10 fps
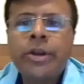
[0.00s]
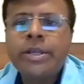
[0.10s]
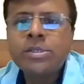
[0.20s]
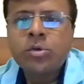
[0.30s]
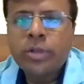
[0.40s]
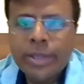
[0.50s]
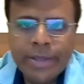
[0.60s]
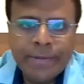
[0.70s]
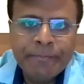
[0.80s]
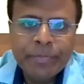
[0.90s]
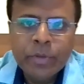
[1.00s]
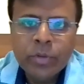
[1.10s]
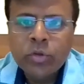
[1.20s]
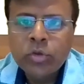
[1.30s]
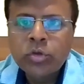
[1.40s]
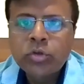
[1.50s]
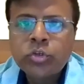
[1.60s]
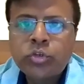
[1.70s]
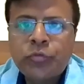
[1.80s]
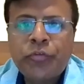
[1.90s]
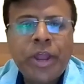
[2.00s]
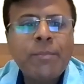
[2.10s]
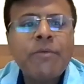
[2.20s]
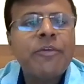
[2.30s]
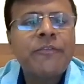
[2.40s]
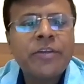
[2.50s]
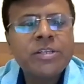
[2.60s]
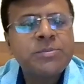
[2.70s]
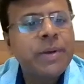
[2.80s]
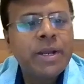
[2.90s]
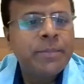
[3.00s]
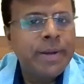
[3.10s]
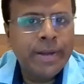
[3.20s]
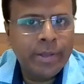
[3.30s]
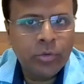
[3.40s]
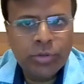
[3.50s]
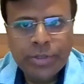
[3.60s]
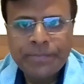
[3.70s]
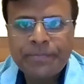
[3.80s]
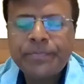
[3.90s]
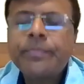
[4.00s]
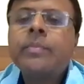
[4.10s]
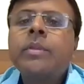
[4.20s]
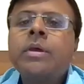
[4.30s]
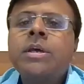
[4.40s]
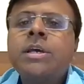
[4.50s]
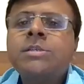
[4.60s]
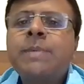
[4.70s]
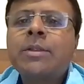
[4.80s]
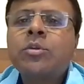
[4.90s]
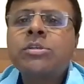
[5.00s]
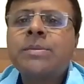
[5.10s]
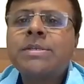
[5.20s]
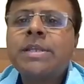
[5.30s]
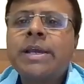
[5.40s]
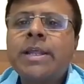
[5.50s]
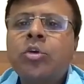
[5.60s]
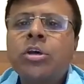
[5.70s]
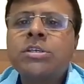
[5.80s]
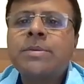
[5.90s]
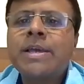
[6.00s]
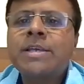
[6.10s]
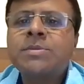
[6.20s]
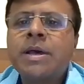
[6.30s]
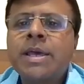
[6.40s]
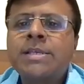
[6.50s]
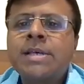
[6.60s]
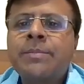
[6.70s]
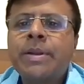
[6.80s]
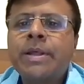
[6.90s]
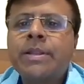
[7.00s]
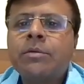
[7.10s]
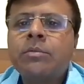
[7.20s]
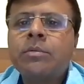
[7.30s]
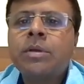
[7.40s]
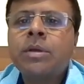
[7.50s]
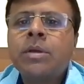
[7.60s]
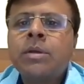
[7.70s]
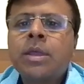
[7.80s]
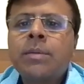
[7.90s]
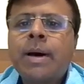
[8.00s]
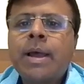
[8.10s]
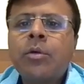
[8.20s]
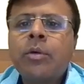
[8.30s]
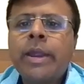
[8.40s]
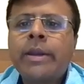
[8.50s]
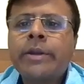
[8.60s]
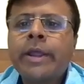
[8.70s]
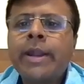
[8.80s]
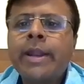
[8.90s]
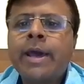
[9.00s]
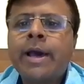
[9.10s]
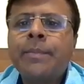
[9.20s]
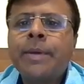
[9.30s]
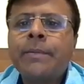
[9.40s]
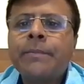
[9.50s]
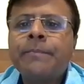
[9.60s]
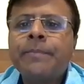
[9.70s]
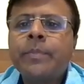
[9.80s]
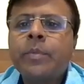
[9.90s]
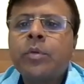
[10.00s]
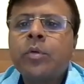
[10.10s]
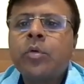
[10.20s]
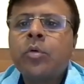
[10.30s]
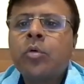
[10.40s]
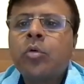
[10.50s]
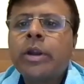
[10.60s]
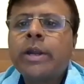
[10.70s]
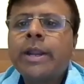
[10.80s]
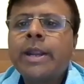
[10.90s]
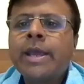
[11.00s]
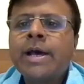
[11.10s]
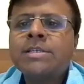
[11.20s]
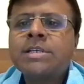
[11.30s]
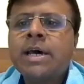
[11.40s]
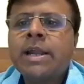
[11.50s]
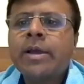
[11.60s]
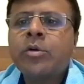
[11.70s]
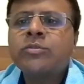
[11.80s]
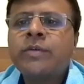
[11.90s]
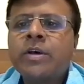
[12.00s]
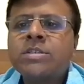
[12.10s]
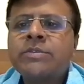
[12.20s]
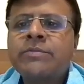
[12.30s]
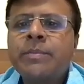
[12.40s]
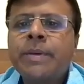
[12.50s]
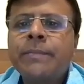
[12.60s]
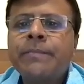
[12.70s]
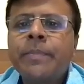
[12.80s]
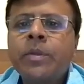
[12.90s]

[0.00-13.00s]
क्वांटिटीज होते हैं जो फ्रेम ऑफ रेफरेंस पे डिपेंड नहीं होती इस बात को समझने के लिए थोड़ा सा मैं एग्जाम्पल लेता हूँ कि मान लो एक ट्रेन है यहाँ पे और ये ट्रेन यहां से जा रहा है कुछ वेलोसिटी वी पे